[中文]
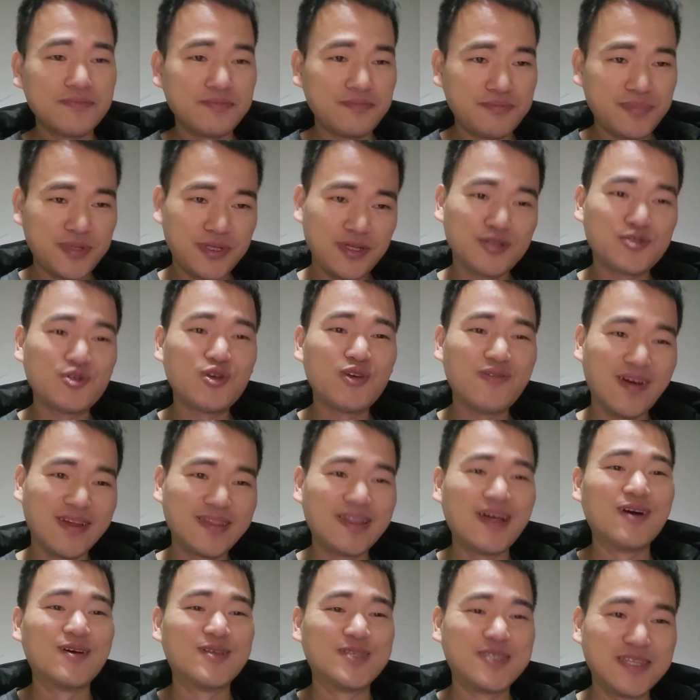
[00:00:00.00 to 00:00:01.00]
比较缺乏
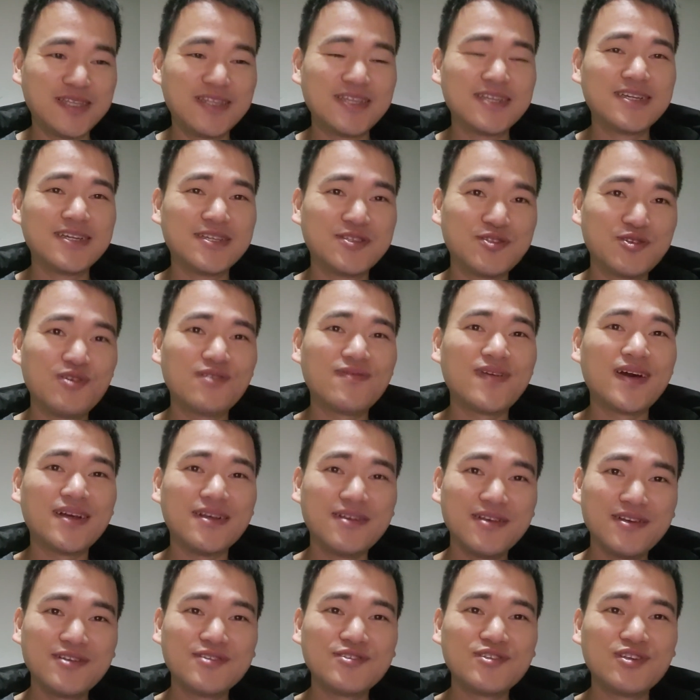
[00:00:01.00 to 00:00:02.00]
脑子的人，缺
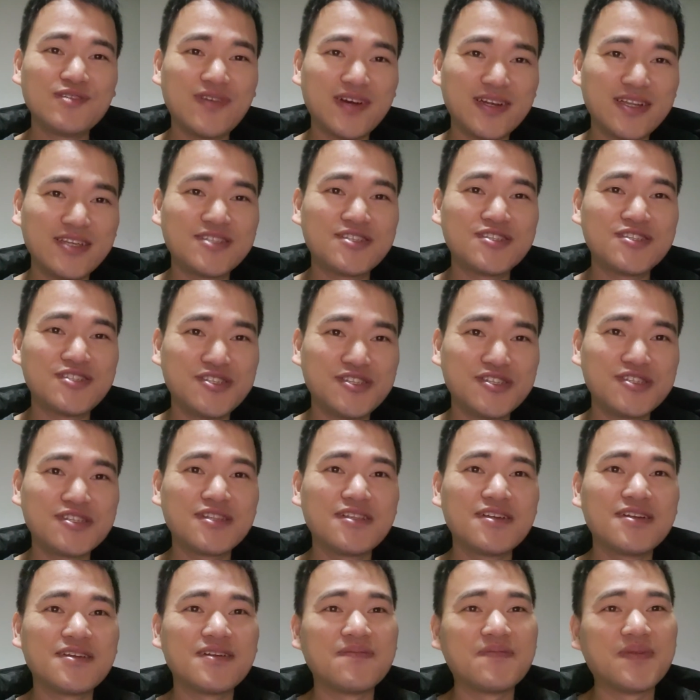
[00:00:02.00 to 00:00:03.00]
乏缺乏历史知识
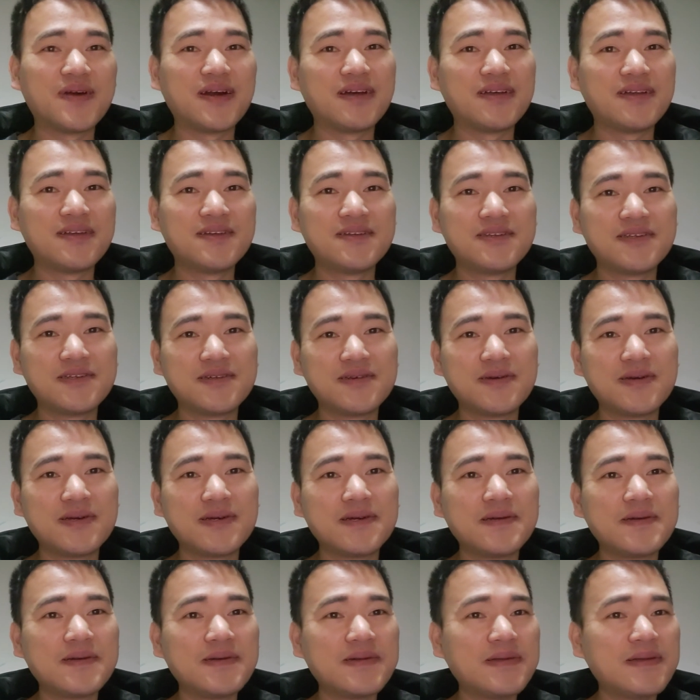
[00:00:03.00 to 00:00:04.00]
的人吧，是吧？
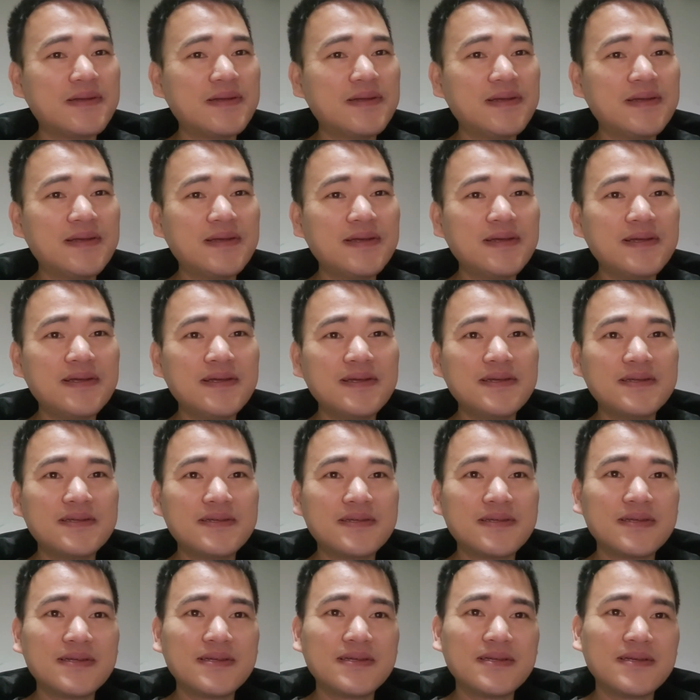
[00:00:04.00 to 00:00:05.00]

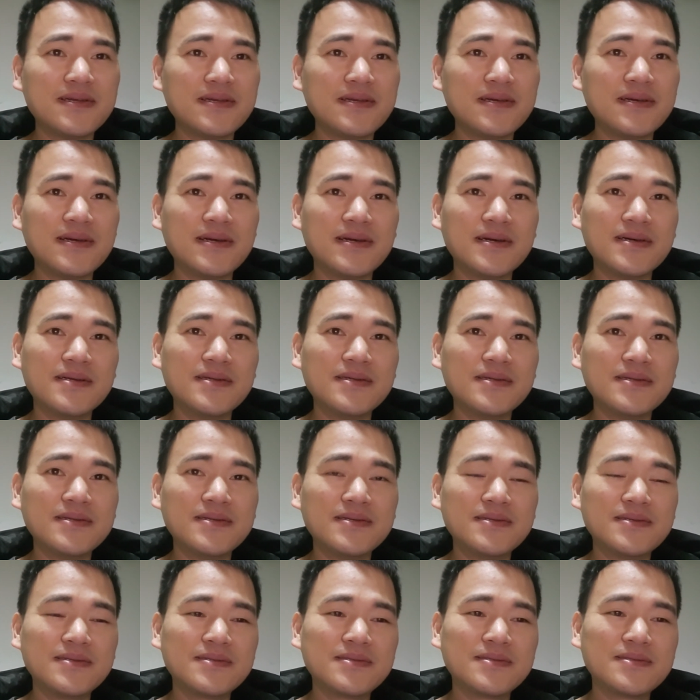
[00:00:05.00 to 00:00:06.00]

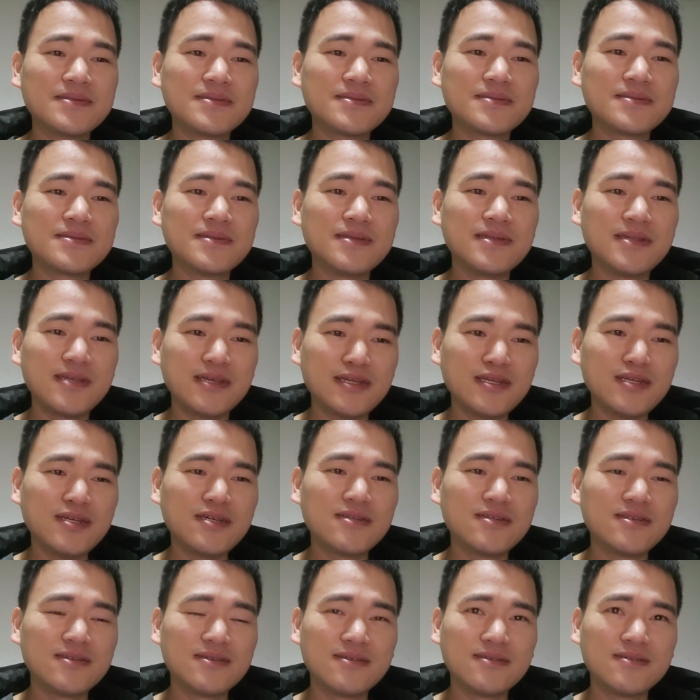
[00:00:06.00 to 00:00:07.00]
嗯，林
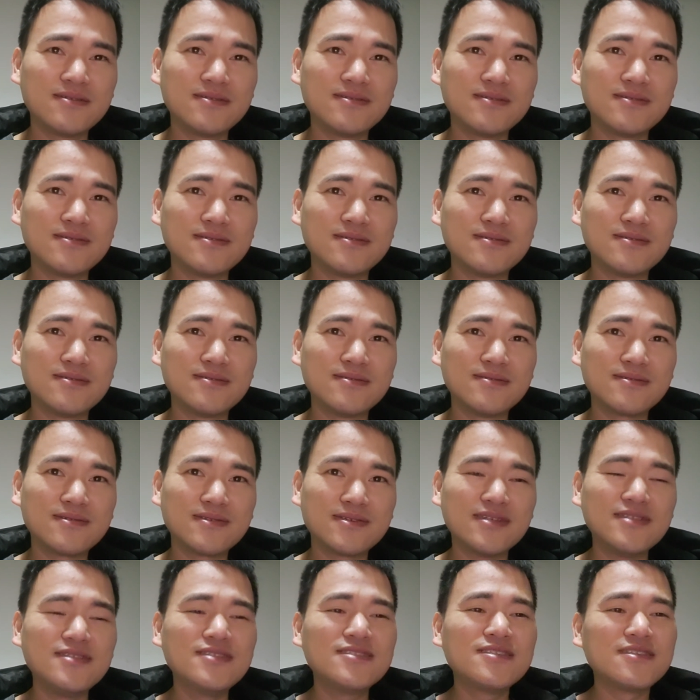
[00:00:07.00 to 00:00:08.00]
肯
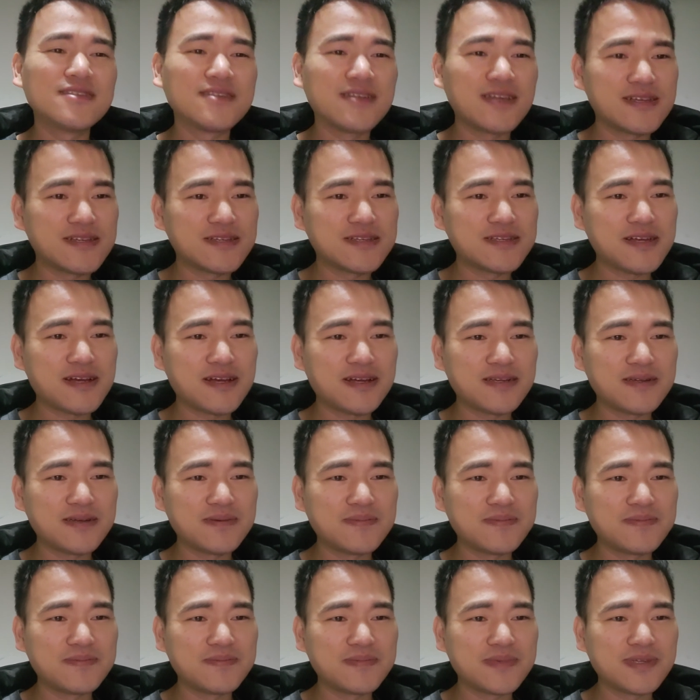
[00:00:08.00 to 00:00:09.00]
庚子年上
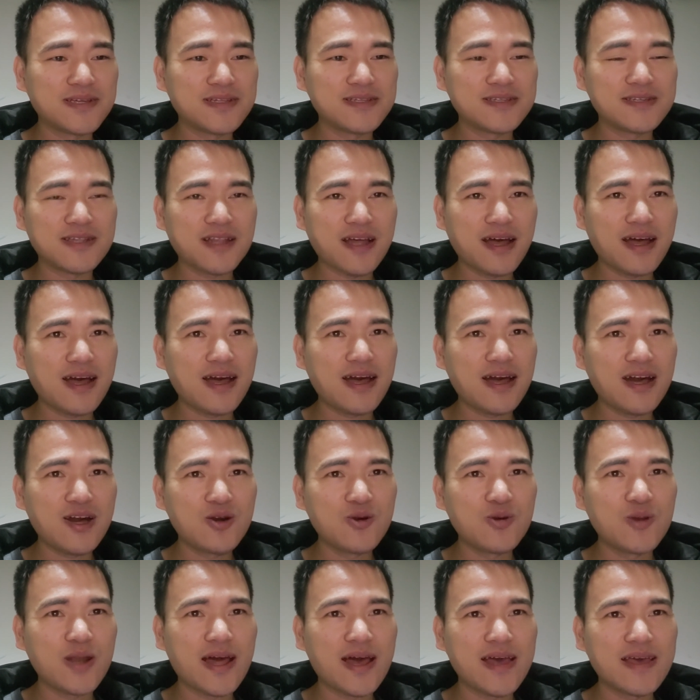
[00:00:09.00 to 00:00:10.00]
任，但是他
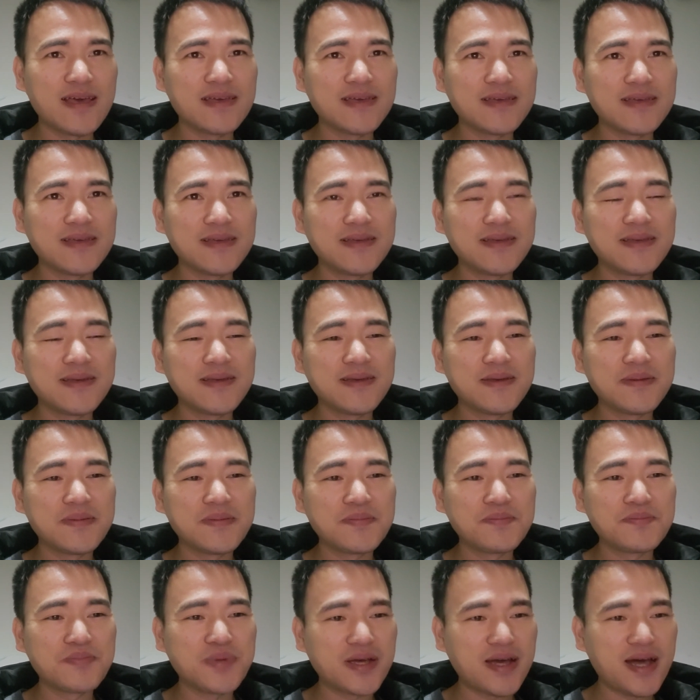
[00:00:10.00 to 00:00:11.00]
后来
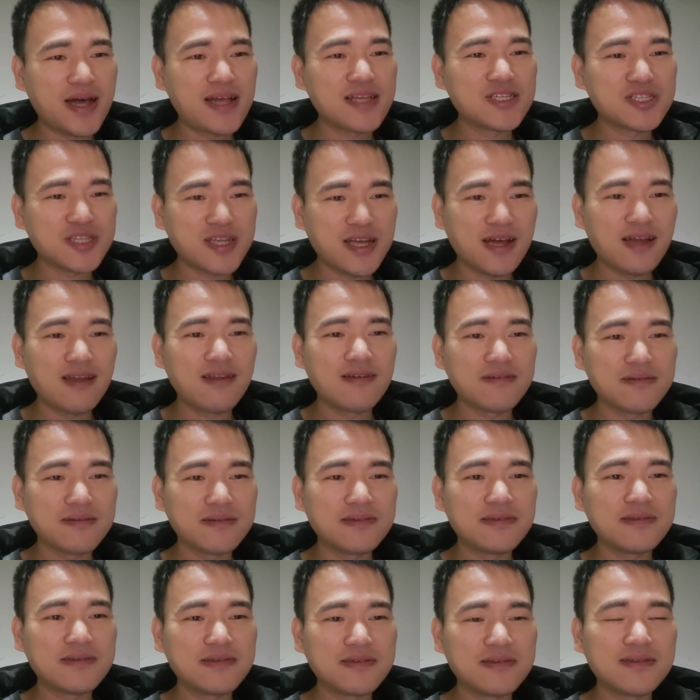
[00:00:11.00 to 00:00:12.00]
被暗杀了，
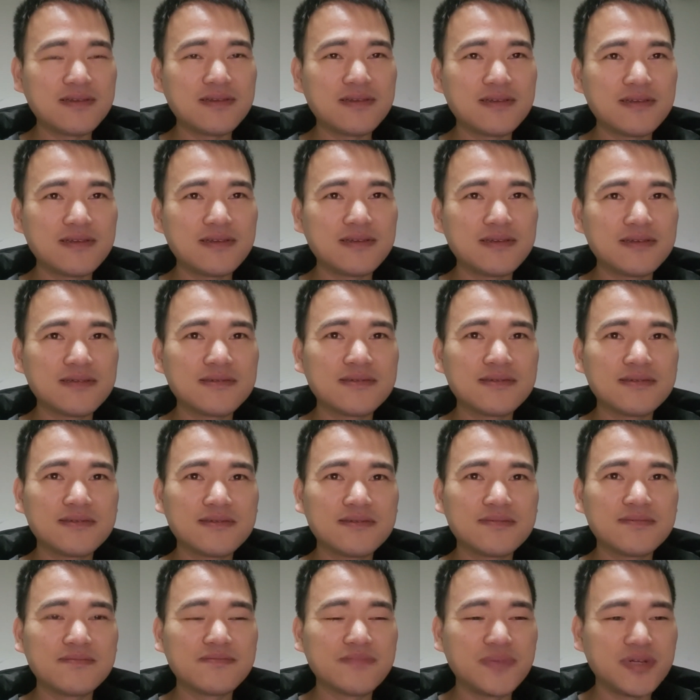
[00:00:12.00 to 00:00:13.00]

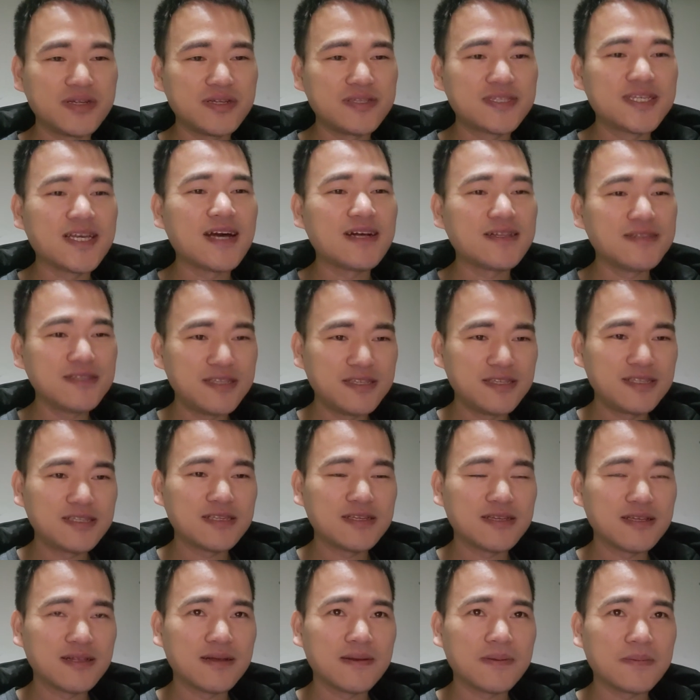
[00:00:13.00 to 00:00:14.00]
被人枪击
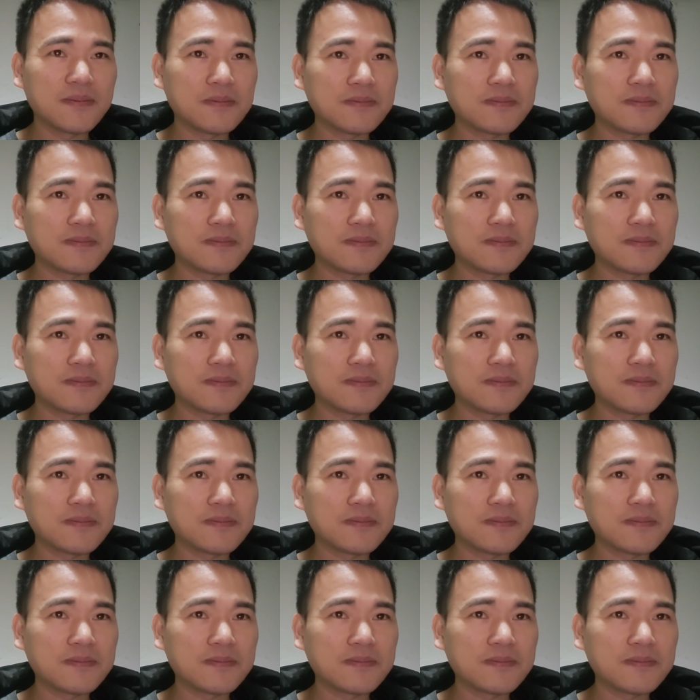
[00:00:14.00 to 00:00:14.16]
死的，